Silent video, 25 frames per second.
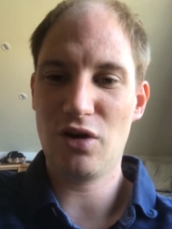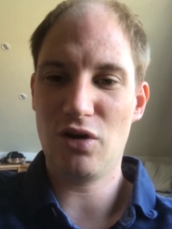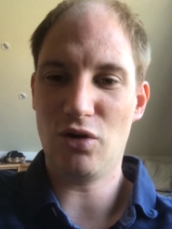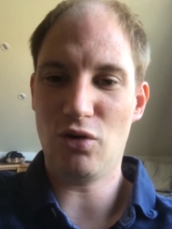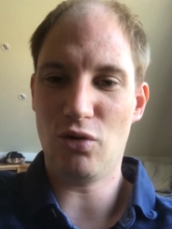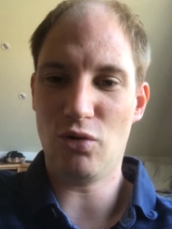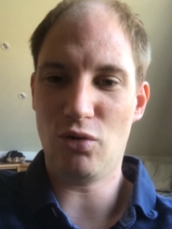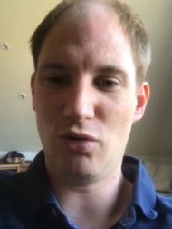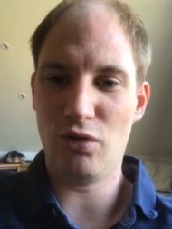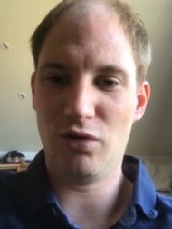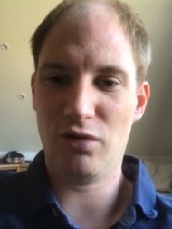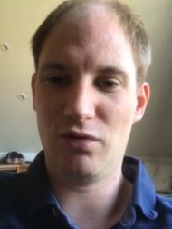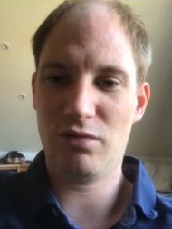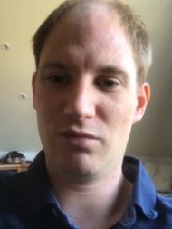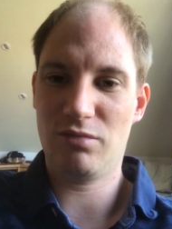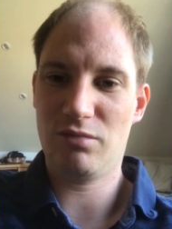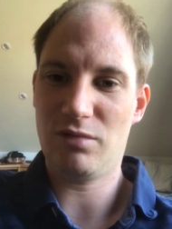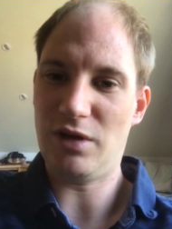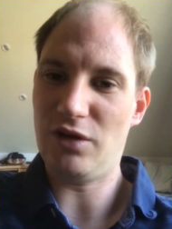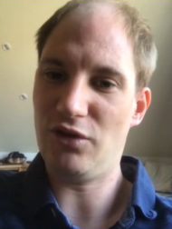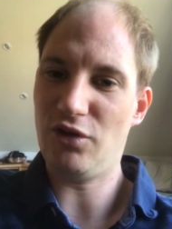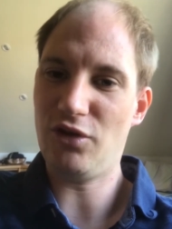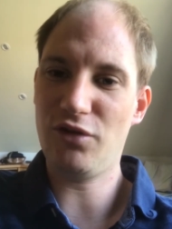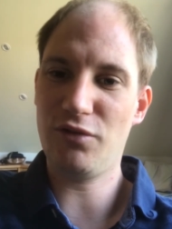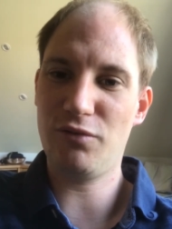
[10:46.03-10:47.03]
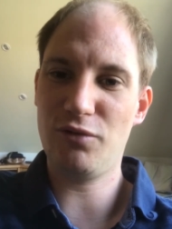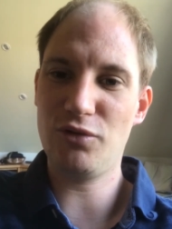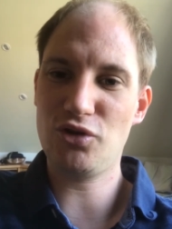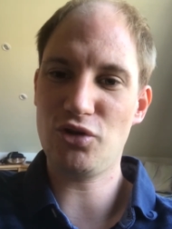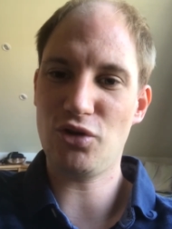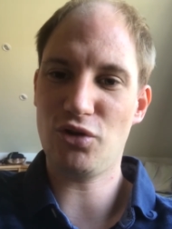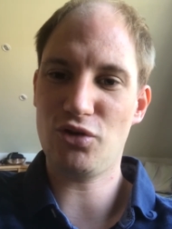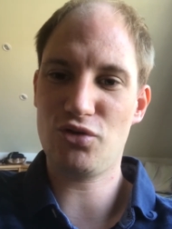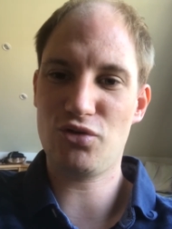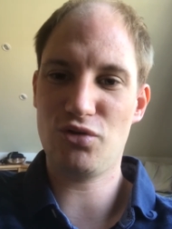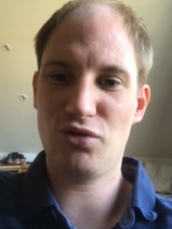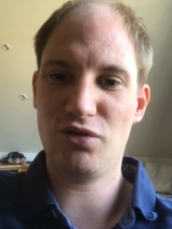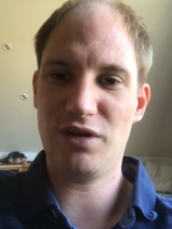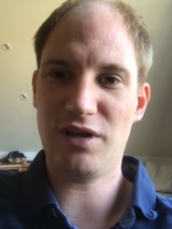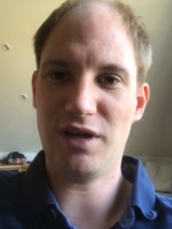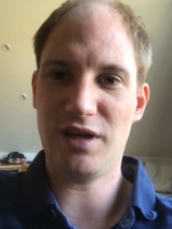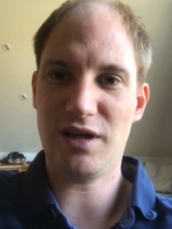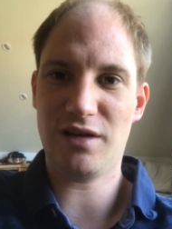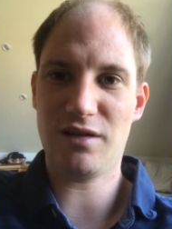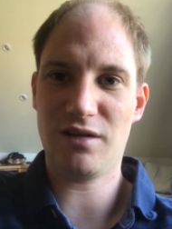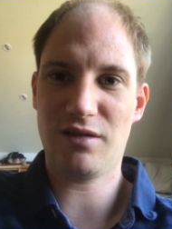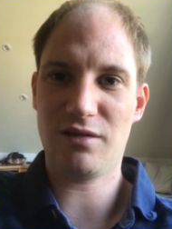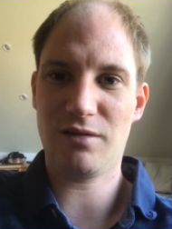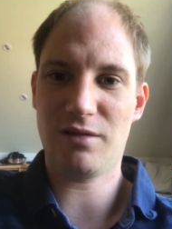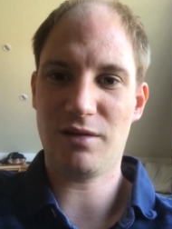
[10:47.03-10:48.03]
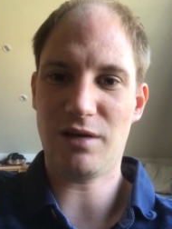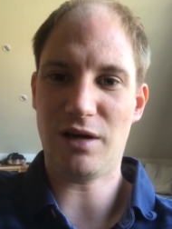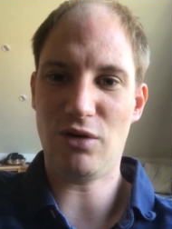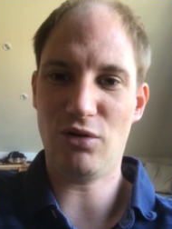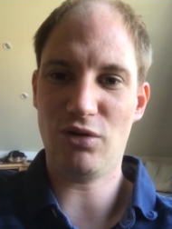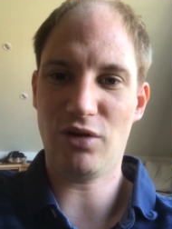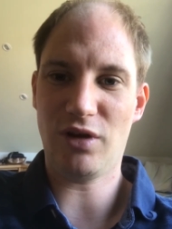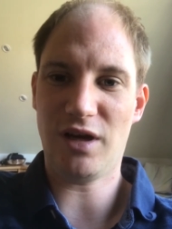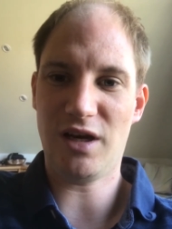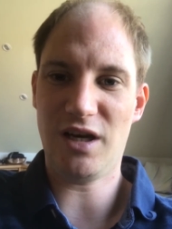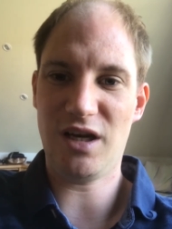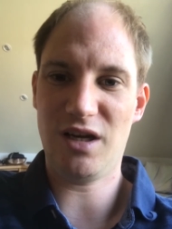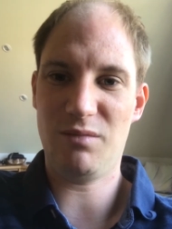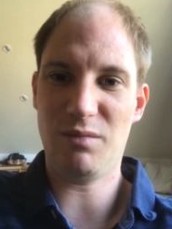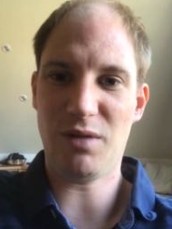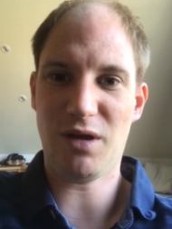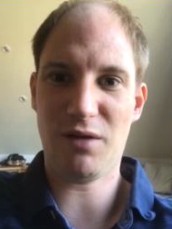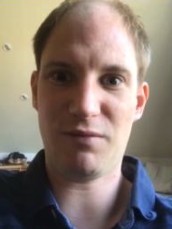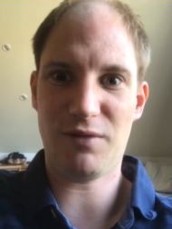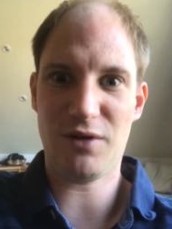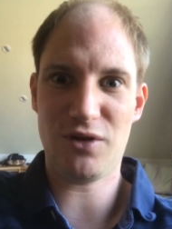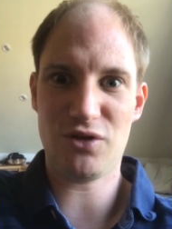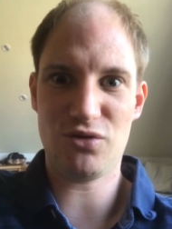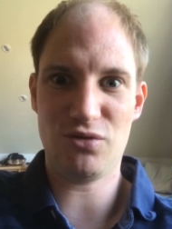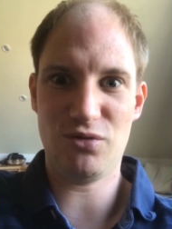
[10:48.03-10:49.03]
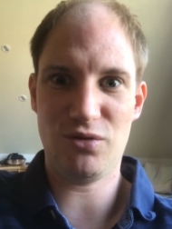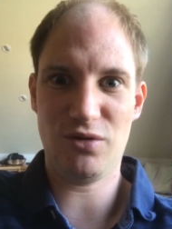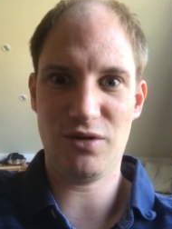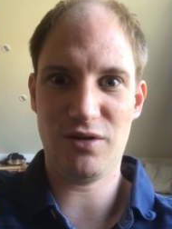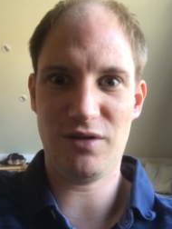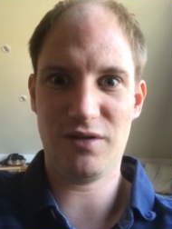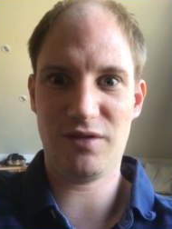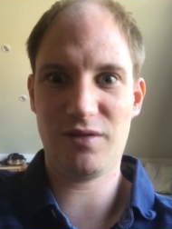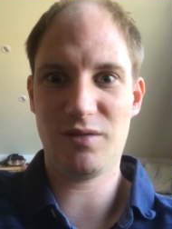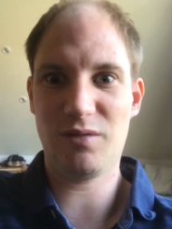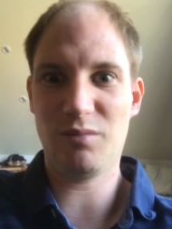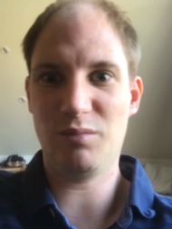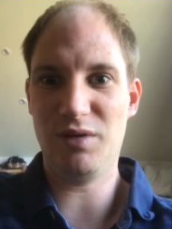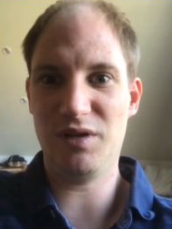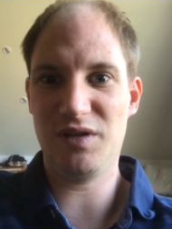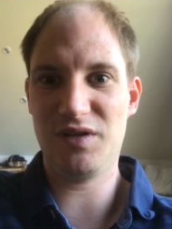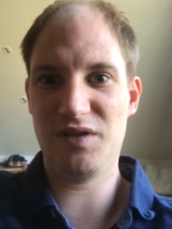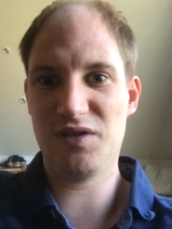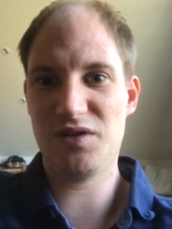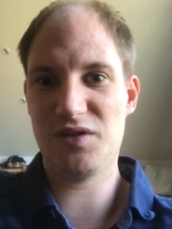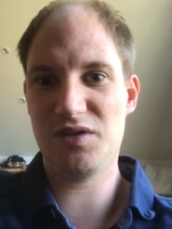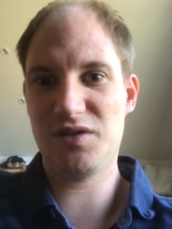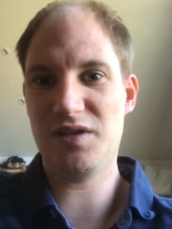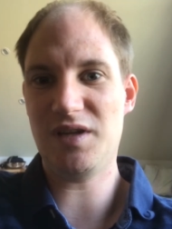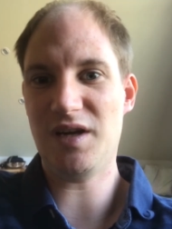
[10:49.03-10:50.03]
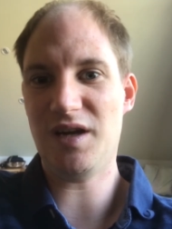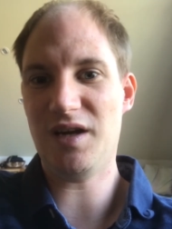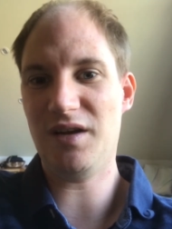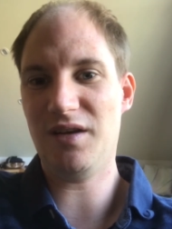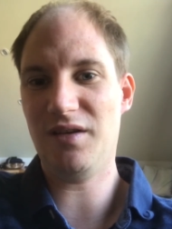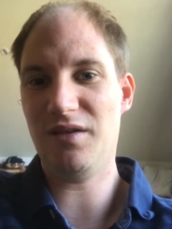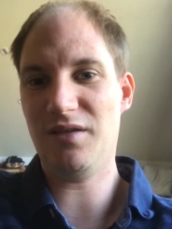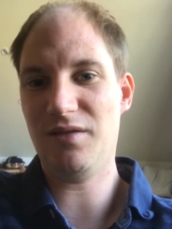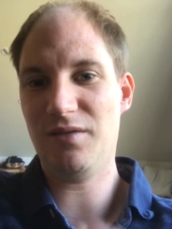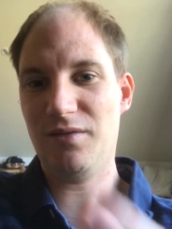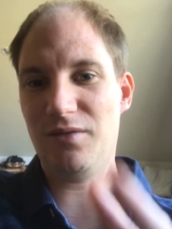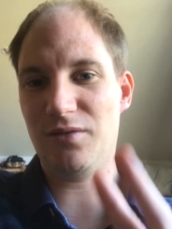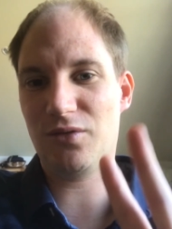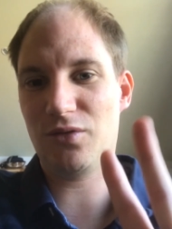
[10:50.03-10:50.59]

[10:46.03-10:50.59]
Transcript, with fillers: Und ansonsten wünsche ich euch einen schönen Tag. Haut rein, macht was Schönes. Bis dann.